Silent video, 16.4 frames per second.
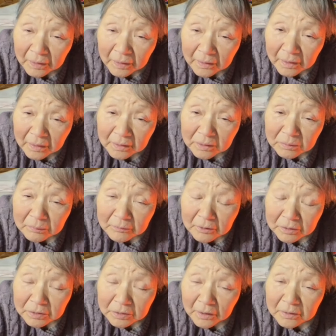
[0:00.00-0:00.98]
うね
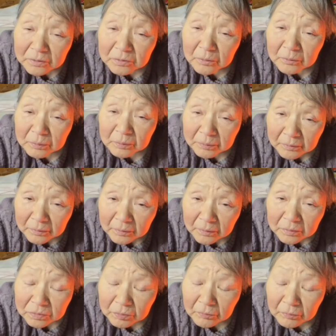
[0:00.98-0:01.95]
今は大丈夫
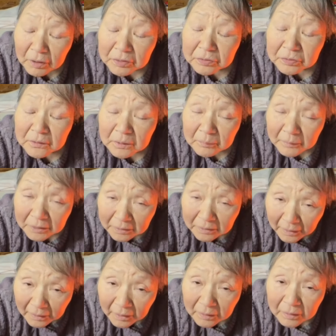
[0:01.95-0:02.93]
座ってれ
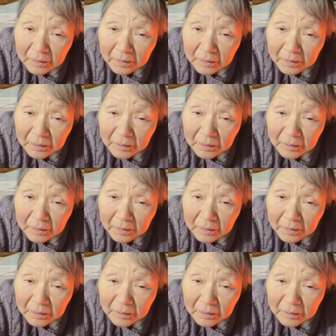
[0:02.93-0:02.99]
ばね